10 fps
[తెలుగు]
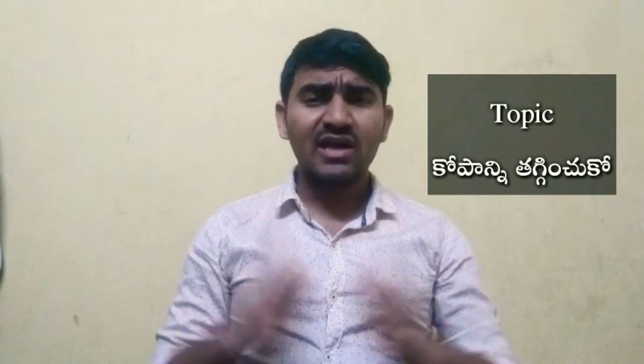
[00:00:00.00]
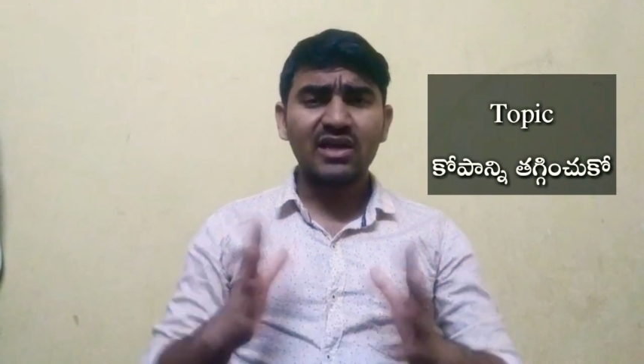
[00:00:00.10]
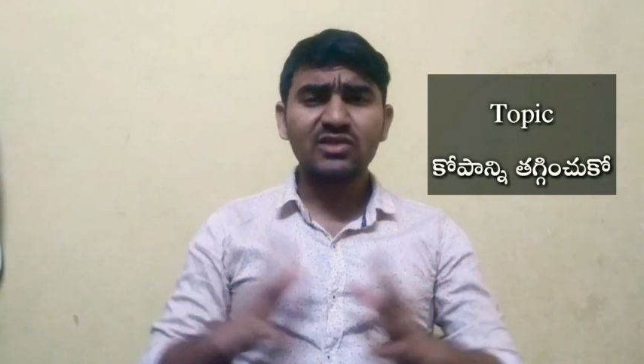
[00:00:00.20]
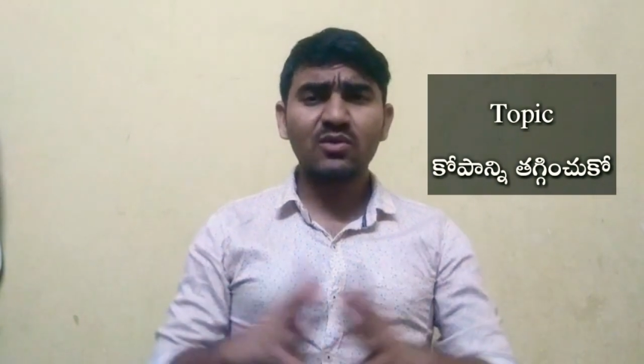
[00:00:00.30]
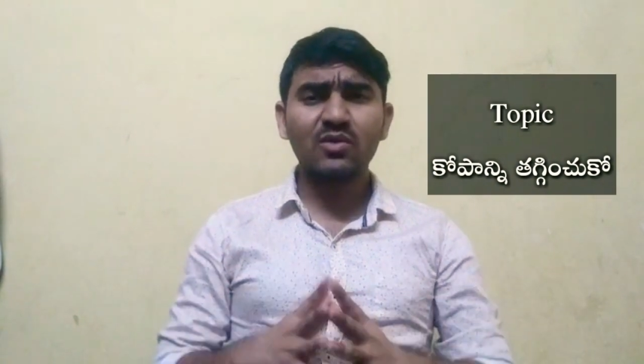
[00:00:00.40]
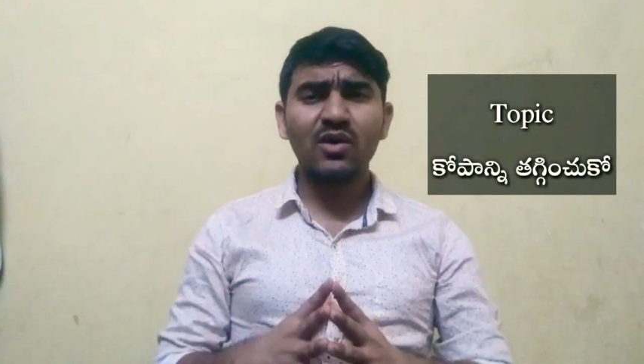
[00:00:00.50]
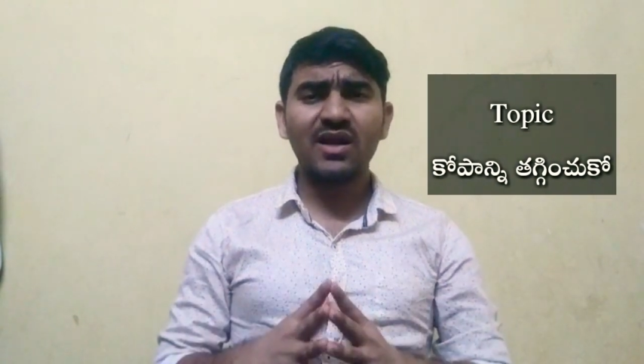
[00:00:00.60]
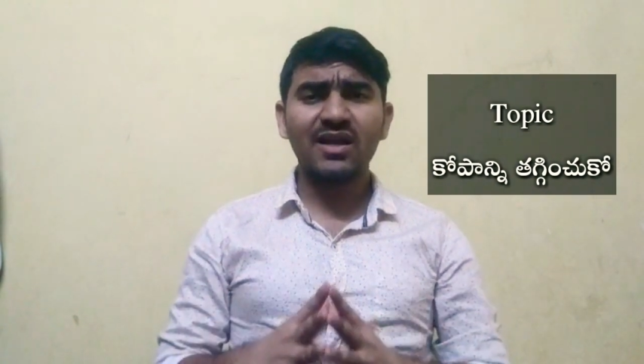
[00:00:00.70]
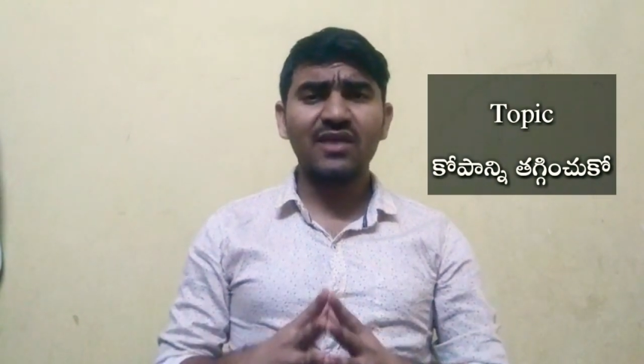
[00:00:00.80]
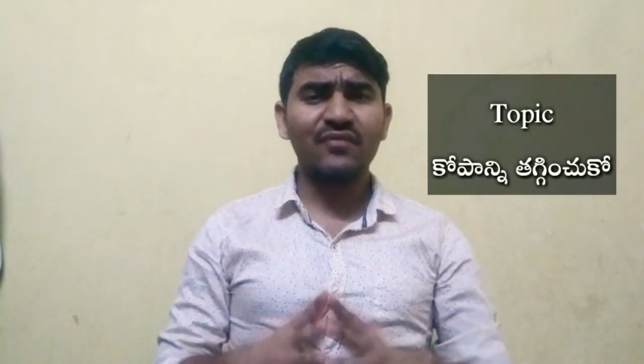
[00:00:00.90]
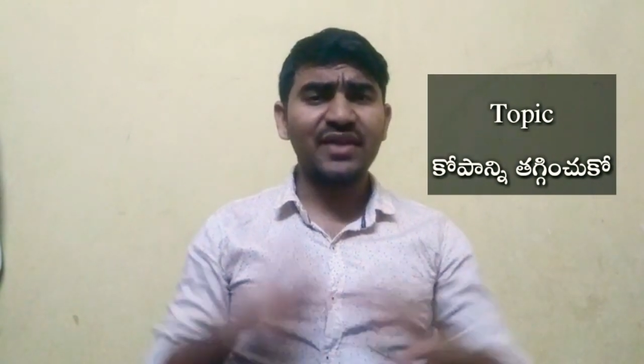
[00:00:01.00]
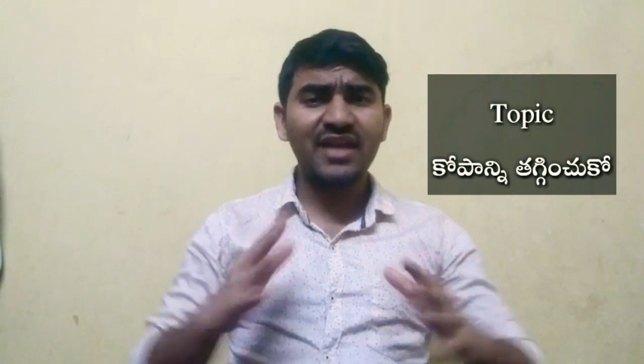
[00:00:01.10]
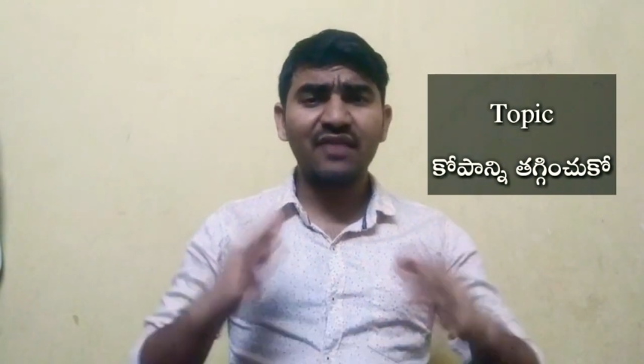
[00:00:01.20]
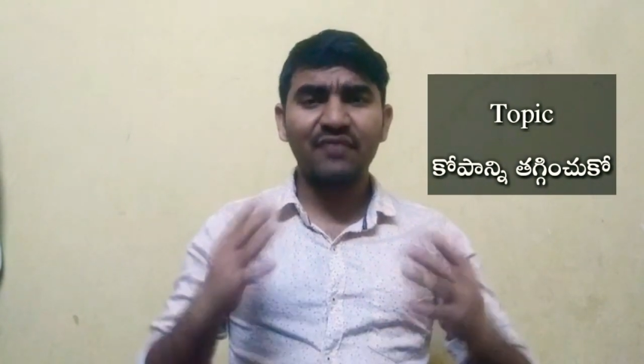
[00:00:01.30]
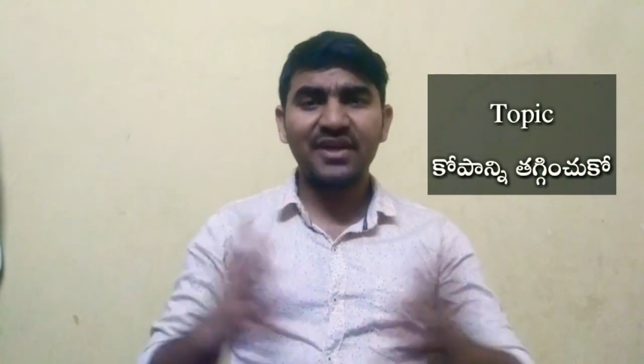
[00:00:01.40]
కసురుకోగానే
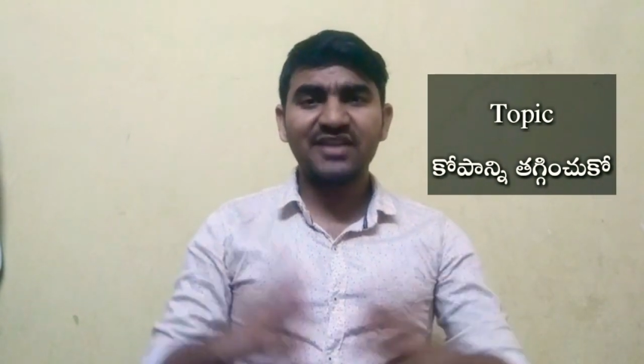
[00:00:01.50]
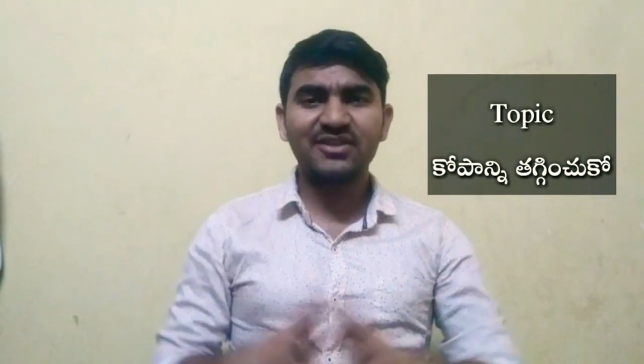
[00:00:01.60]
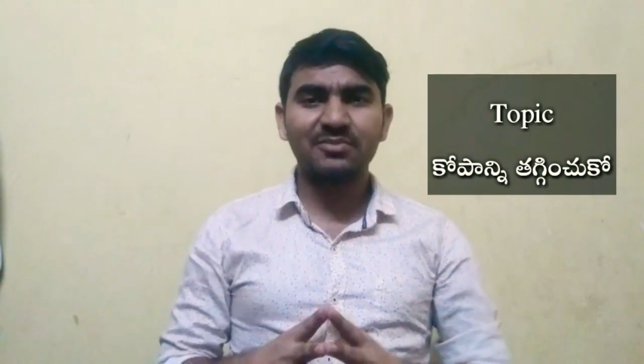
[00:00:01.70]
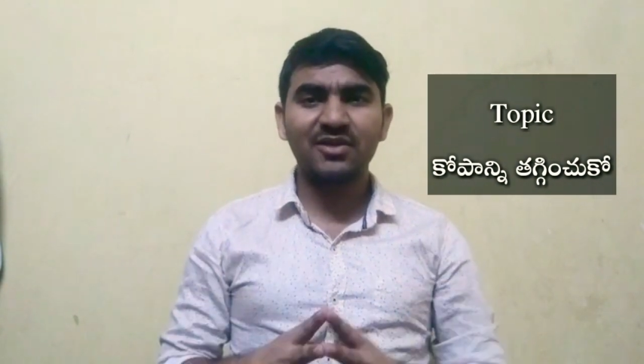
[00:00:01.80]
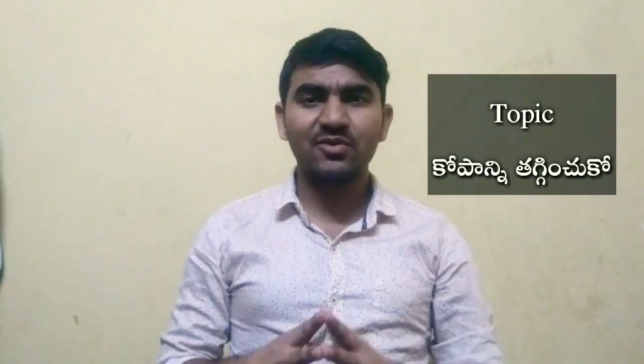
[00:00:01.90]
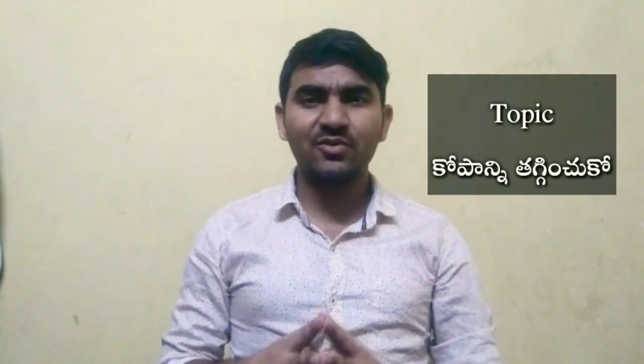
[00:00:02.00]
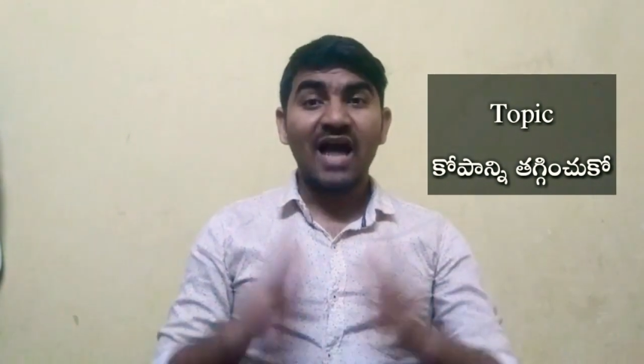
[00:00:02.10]
వెంటనే వెయిటర్ చెప్తాడు